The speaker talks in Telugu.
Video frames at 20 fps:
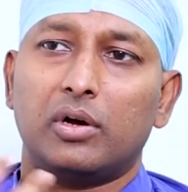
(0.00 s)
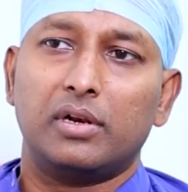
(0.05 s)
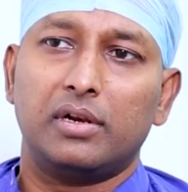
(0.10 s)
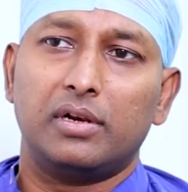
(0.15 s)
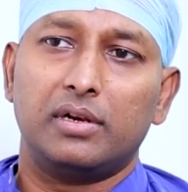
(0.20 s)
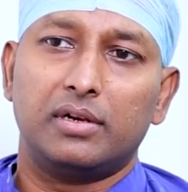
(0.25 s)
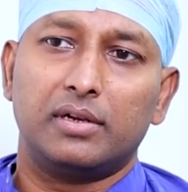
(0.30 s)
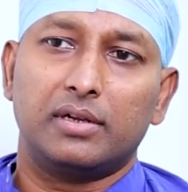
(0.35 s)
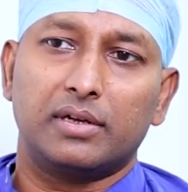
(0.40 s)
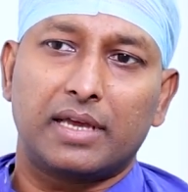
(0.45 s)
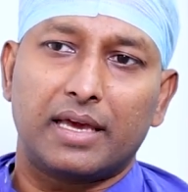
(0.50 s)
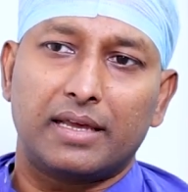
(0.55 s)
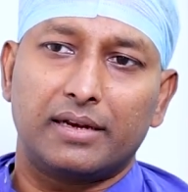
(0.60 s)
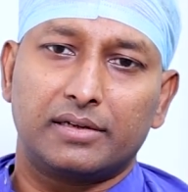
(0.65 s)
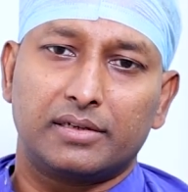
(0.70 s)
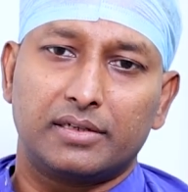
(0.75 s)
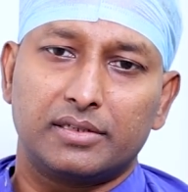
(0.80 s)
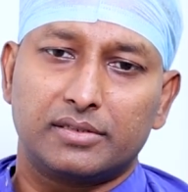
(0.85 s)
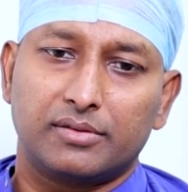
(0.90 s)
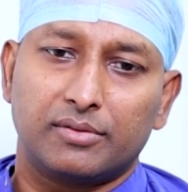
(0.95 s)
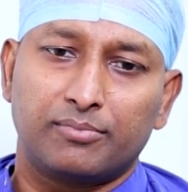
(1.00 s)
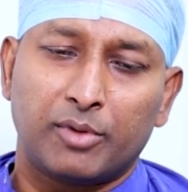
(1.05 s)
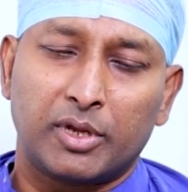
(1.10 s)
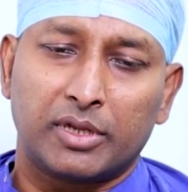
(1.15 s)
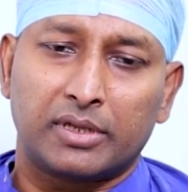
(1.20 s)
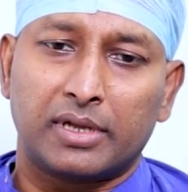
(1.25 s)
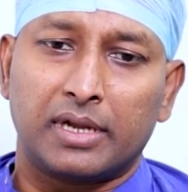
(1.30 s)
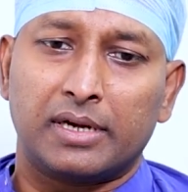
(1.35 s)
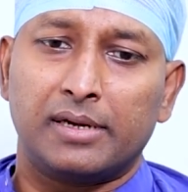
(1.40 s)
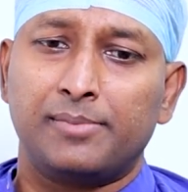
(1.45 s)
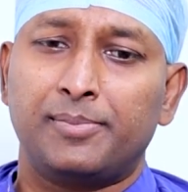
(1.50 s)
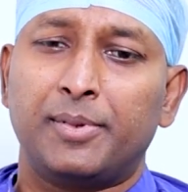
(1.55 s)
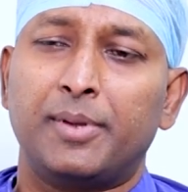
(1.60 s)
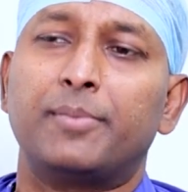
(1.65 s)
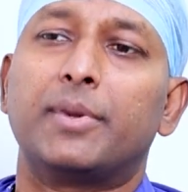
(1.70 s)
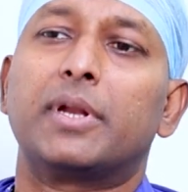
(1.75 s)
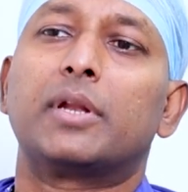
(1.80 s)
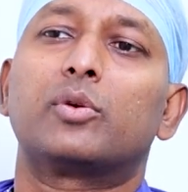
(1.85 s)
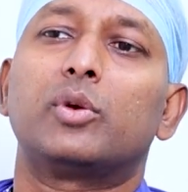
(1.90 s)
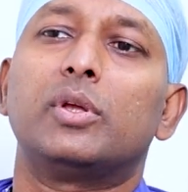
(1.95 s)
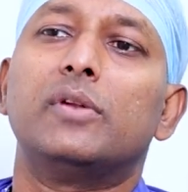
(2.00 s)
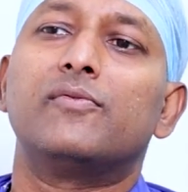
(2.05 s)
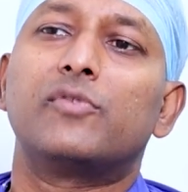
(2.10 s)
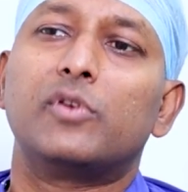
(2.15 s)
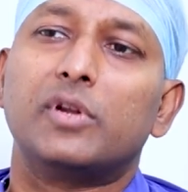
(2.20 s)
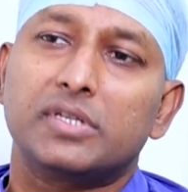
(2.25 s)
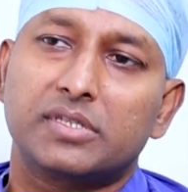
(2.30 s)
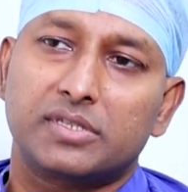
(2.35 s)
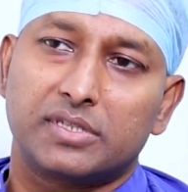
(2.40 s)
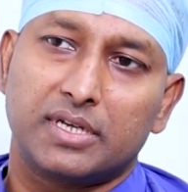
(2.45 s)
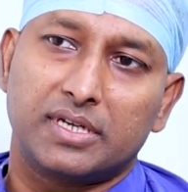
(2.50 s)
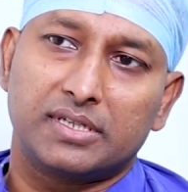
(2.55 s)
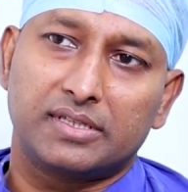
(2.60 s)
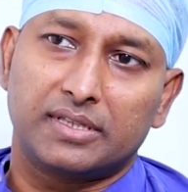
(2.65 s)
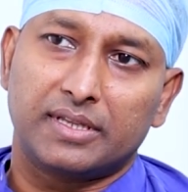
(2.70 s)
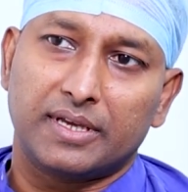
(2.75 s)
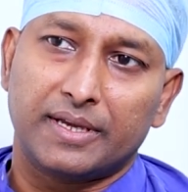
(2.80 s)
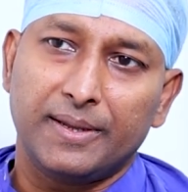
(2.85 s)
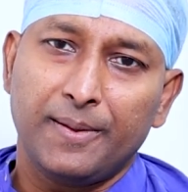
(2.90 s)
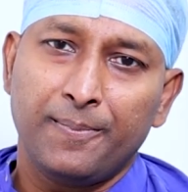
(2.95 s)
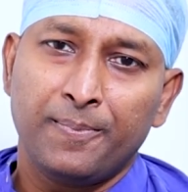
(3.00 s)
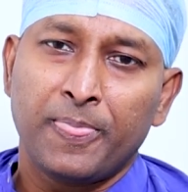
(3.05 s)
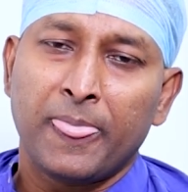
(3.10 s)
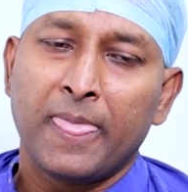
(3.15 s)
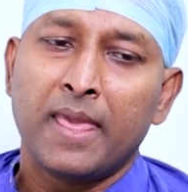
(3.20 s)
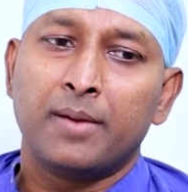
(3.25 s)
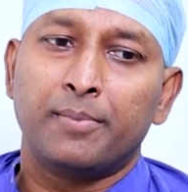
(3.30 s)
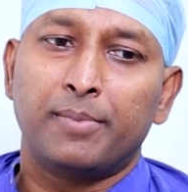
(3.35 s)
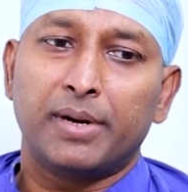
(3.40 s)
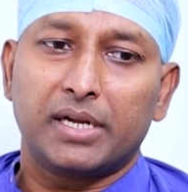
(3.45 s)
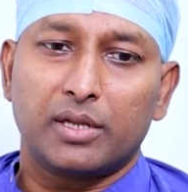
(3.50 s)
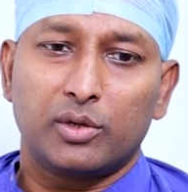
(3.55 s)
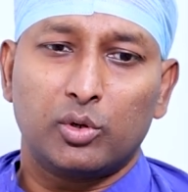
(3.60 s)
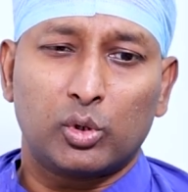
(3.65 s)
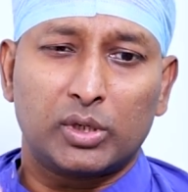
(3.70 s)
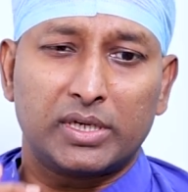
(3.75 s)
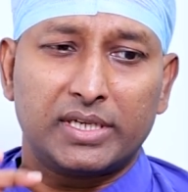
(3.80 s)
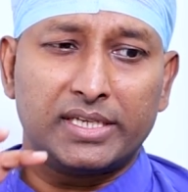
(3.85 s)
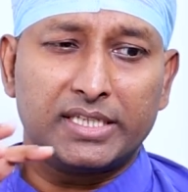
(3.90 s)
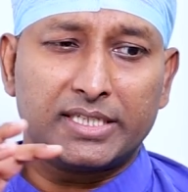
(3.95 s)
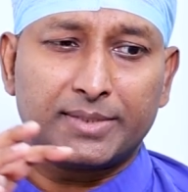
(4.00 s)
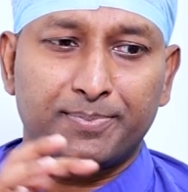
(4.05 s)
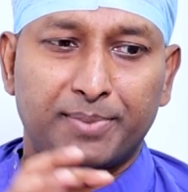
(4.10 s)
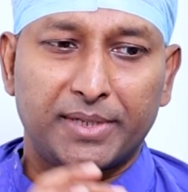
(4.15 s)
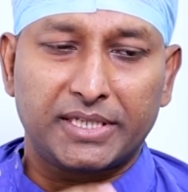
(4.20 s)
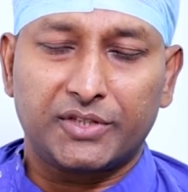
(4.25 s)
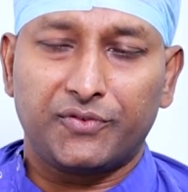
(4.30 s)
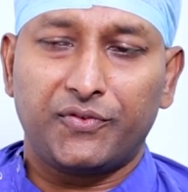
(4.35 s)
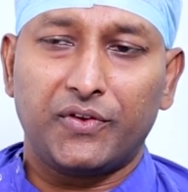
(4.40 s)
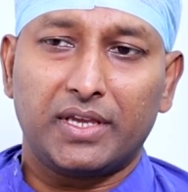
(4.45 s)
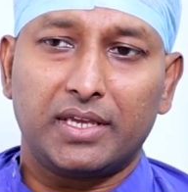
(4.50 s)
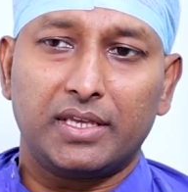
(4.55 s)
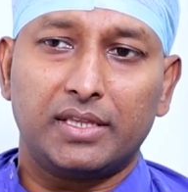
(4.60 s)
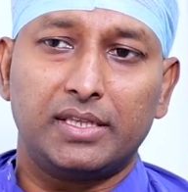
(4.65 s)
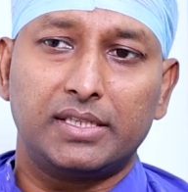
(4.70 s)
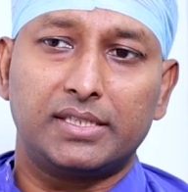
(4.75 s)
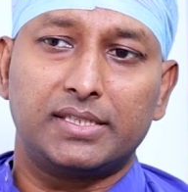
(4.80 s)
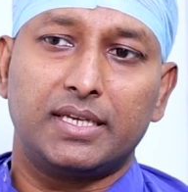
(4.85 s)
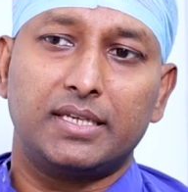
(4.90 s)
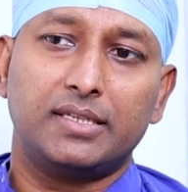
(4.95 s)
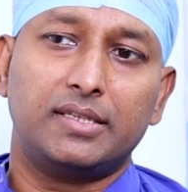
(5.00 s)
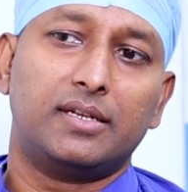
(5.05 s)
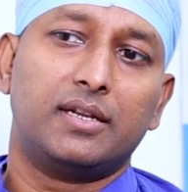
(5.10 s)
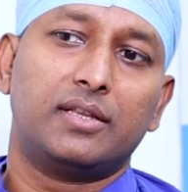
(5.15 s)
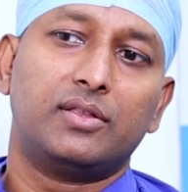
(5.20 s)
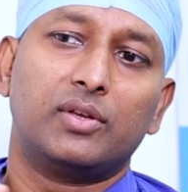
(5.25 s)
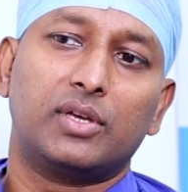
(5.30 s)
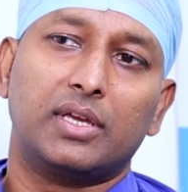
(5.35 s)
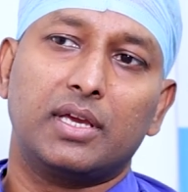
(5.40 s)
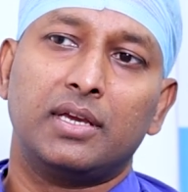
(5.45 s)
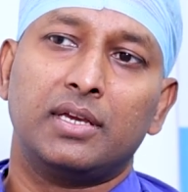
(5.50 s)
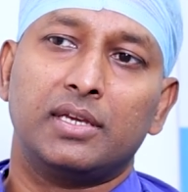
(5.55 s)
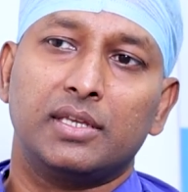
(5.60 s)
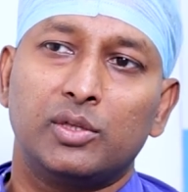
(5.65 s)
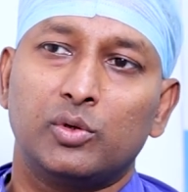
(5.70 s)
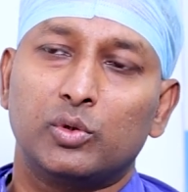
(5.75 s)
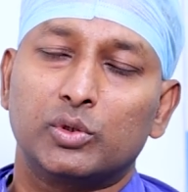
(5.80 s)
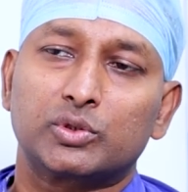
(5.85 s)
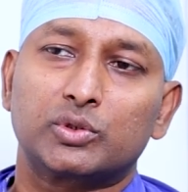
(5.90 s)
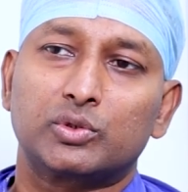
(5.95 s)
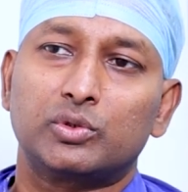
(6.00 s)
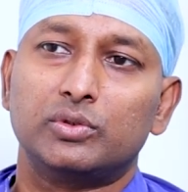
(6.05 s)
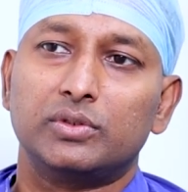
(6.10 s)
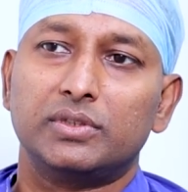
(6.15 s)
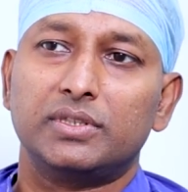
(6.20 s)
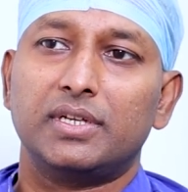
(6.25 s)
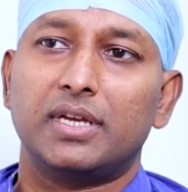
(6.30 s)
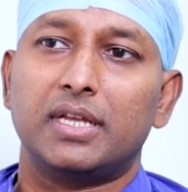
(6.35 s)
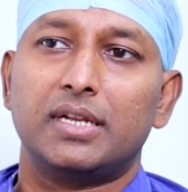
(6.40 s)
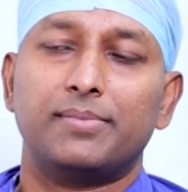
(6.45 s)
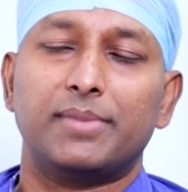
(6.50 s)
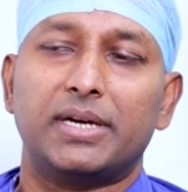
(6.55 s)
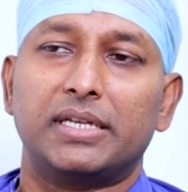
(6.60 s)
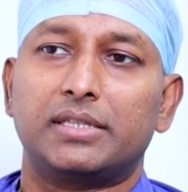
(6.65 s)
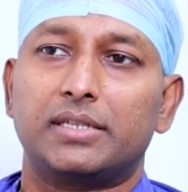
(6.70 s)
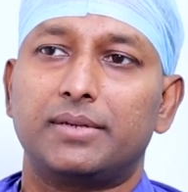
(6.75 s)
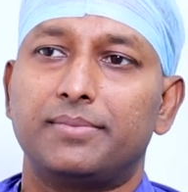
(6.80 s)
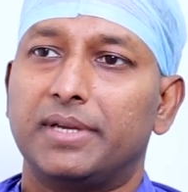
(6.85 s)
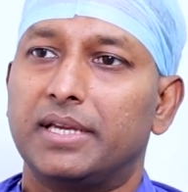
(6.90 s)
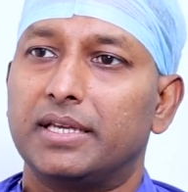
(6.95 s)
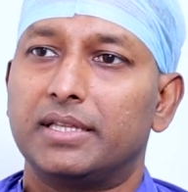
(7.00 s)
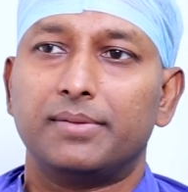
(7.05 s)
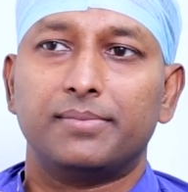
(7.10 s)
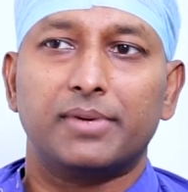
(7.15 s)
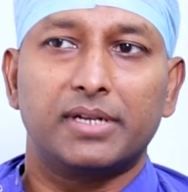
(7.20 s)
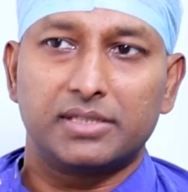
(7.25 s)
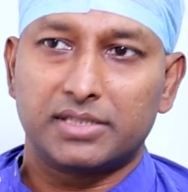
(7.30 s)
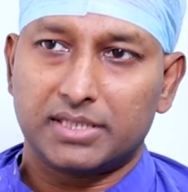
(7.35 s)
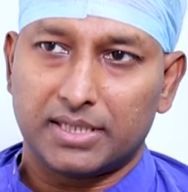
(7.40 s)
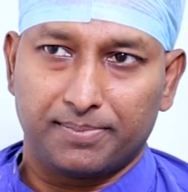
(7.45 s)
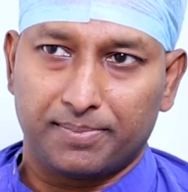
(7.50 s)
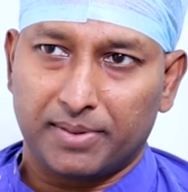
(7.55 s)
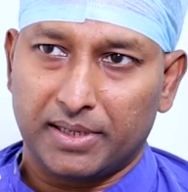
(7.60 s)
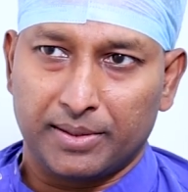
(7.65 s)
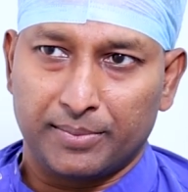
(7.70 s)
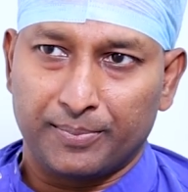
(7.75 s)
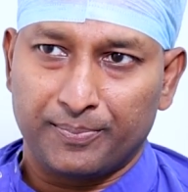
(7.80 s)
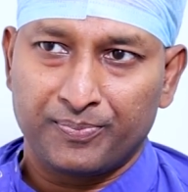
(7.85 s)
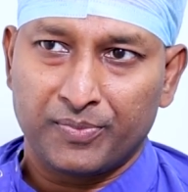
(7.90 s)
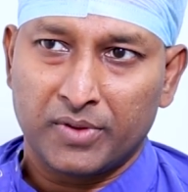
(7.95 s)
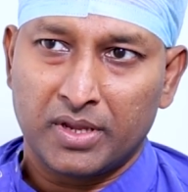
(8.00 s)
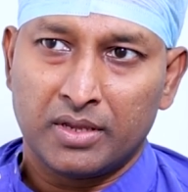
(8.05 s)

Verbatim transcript: ఆల్ క్యారెక్టర్స్ కలిపి మనకు ఇన్ఫ్లుయెన్స్ చేస్తాయి బట్ ఒక ఈ స్పెసిఫిక్ ఇది చేసినందుకే ఇది వస్తుంది అని మాత్రం ఏది మనం చెప్పలేము